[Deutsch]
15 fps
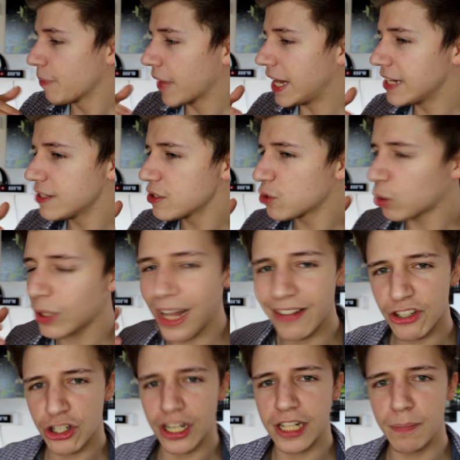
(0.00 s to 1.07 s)
halt so
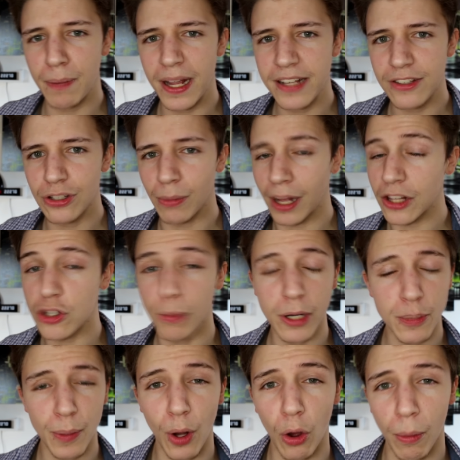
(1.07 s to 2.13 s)
klassische Let's Plays zu machen. Zum
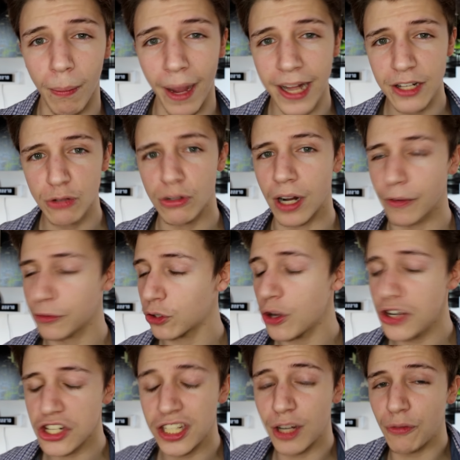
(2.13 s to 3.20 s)
Beispiel auch Minecraft
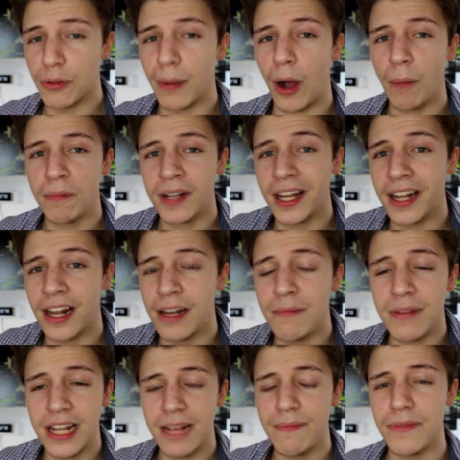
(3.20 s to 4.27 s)
könnte ich hier auf dem Hauptkanal
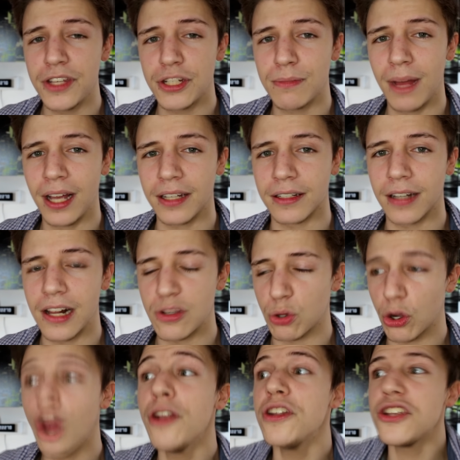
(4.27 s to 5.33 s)
im Leben nicht machen.
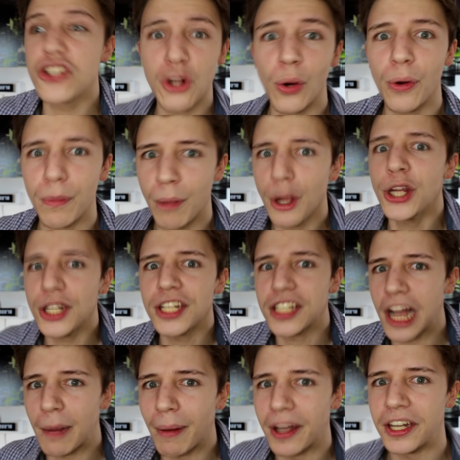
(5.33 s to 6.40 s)
Also könnte ich schon, möchte
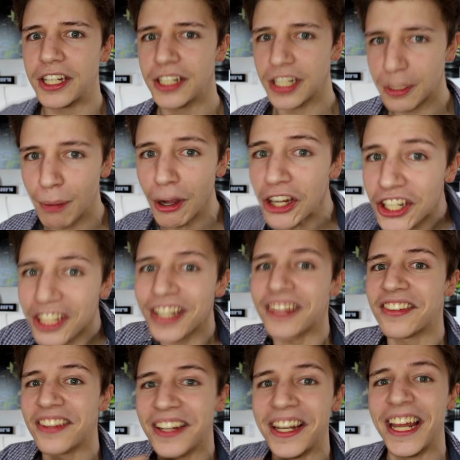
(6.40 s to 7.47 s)
ich aber nicht. Ich möchte
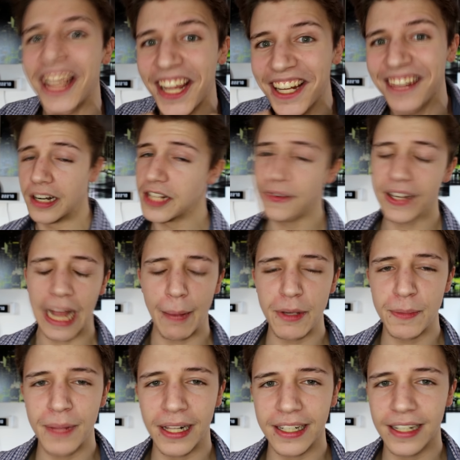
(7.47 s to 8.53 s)
es nicht. Und deswegen habe
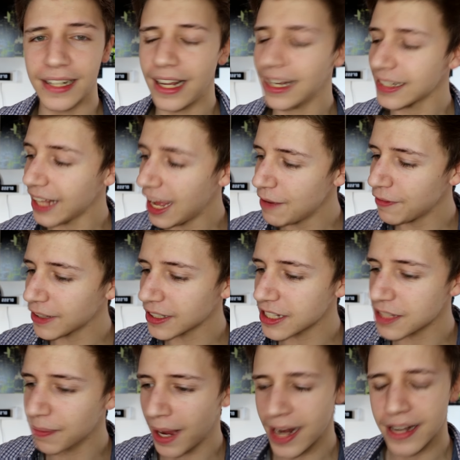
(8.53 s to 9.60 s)
ich mir halt gedacht, einfach
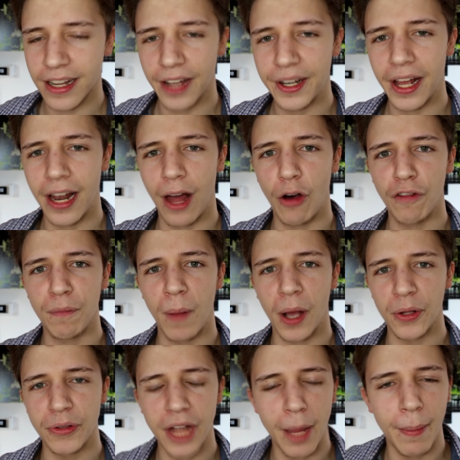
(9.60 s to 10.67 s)
einen zweiten Kanal
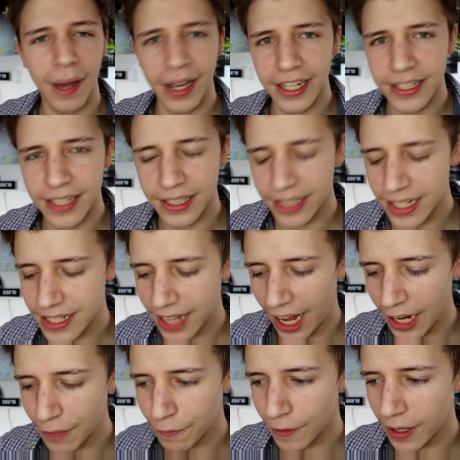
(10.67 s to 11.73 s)
aufmachen und da mache ich dann jetzt
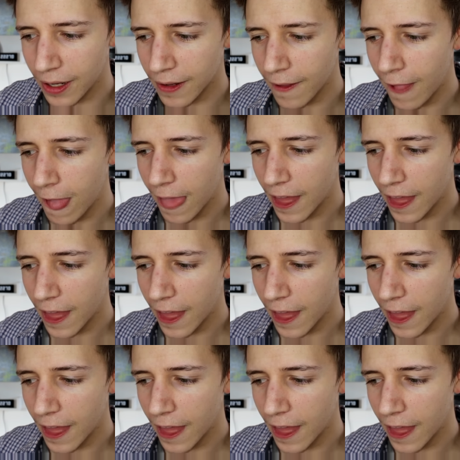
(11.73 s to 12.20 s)
einfach